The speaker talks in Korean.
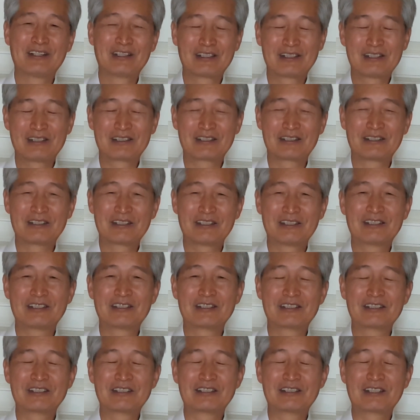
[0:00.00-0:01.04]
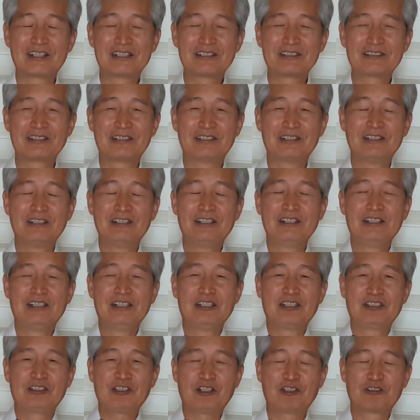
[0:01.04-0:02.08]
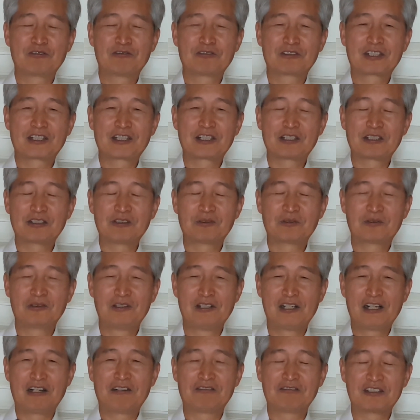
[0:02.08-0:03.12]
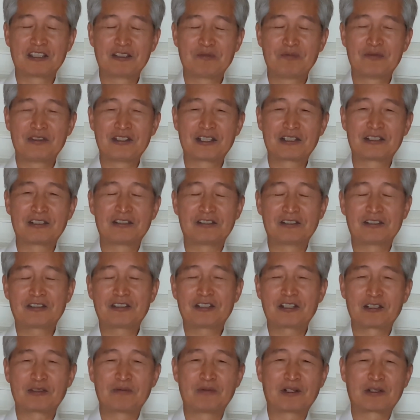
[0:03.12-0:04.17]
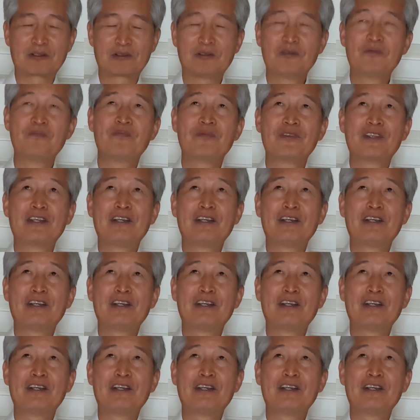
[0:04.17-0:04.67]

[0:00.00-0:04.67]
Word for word: 그래서 천국의 놀라운 임재를 체험하고